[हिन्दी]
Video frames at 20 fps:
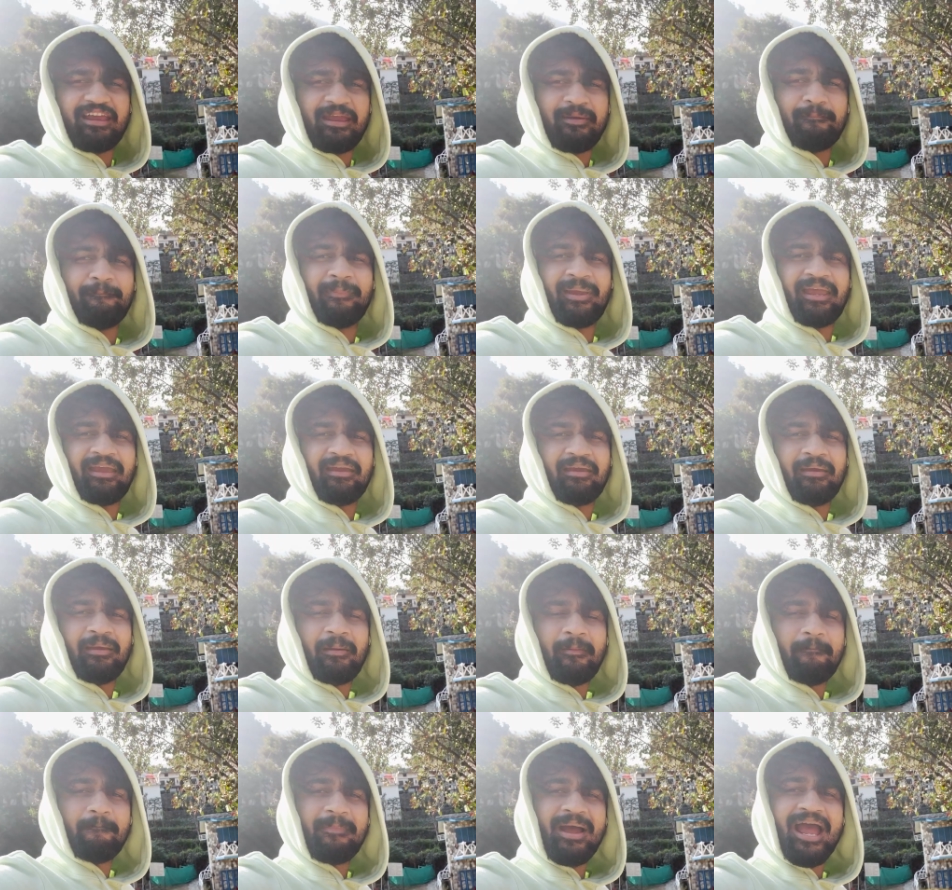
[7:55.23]
गेम में
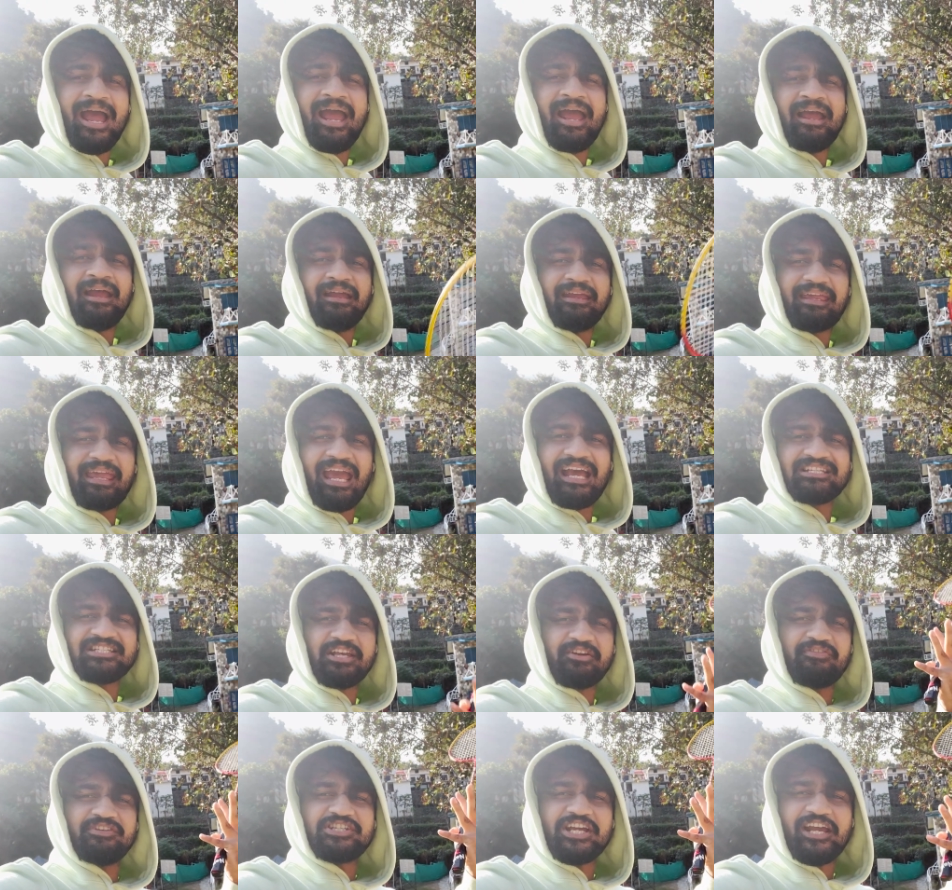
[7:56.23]
मैं
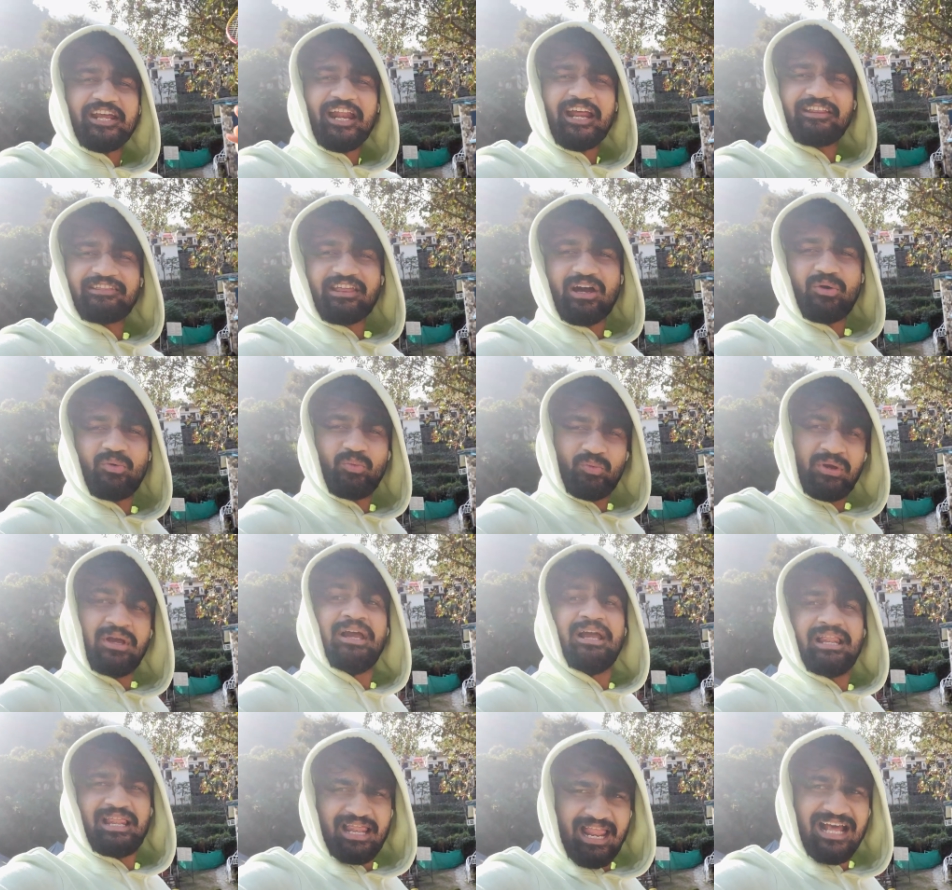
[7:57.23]
कैसे विजयी रहता हूँ
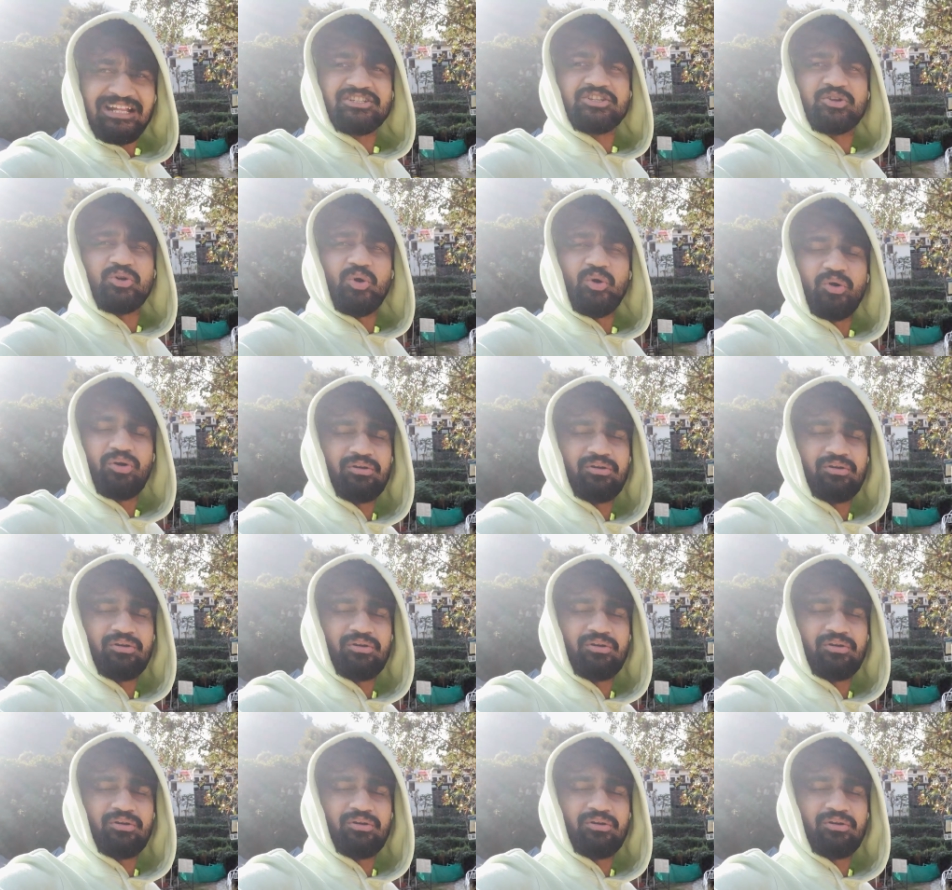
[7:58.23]
लेट्स गो